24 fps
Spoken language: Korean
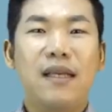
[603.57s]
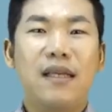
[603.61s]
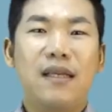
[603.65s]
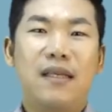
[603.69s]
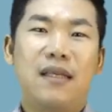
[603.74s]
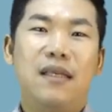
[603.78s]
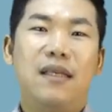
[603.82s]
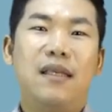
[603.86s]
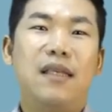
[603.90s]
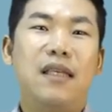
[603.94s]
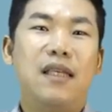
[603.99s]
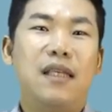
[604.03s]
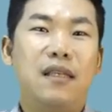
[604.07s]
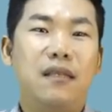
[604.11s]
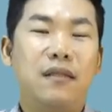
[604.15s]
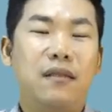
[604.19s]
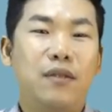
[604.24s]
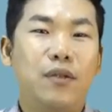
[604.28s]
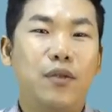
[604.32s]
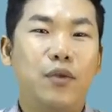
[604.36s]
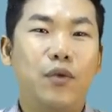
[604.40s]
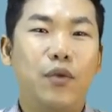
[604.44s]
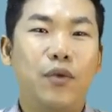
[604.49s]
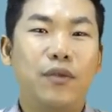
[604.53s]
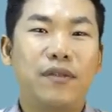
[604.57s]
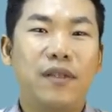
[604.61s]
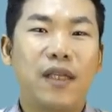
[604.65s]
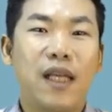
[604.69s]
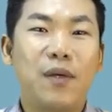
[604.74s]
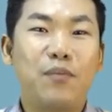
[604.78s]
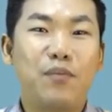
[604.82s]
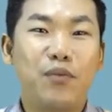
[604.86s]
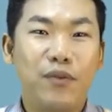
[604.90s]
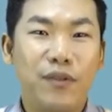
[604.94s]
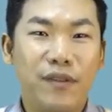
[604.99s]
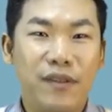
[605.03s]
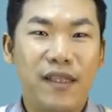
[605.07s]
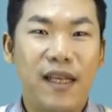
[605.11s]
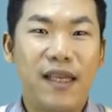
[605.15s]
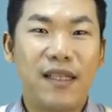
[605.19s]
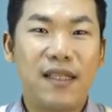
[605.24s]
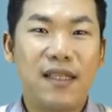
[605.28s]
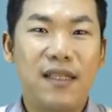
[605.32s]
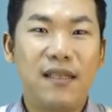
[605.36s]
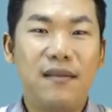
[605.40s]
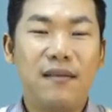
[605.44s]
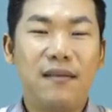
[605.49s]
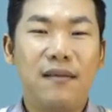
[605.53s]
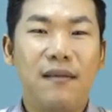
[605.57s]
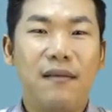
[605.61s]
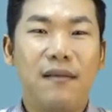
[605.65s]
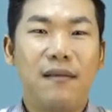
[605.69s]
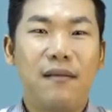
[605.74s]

이 유동성의 분산이